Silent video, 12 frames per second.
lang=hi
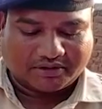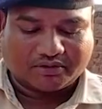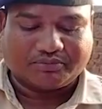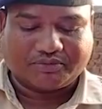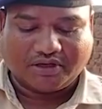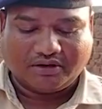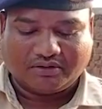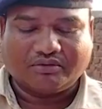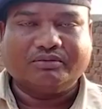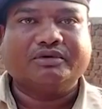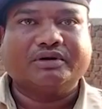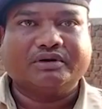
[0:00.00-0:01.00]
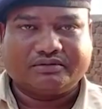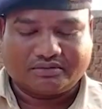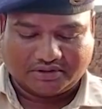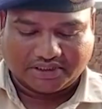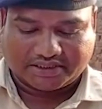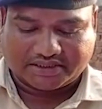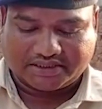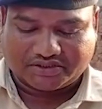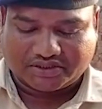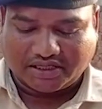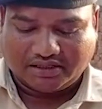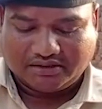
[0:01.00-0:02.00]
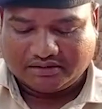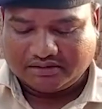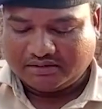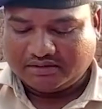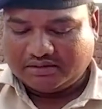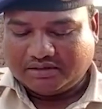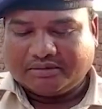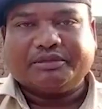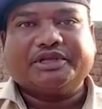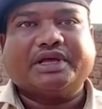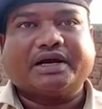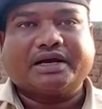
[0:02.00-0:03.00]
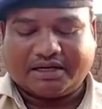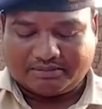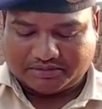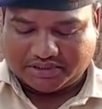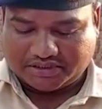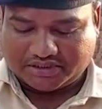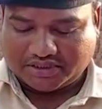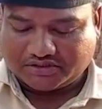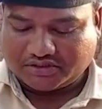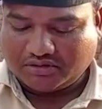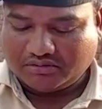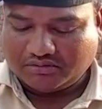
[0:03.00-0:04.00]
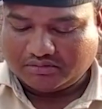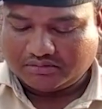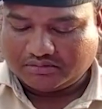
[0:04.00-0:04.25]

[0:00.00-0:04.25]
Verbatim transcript: अमर गुप्ता उम्र इकतीस साल पिता का नाम कृष्णा साहु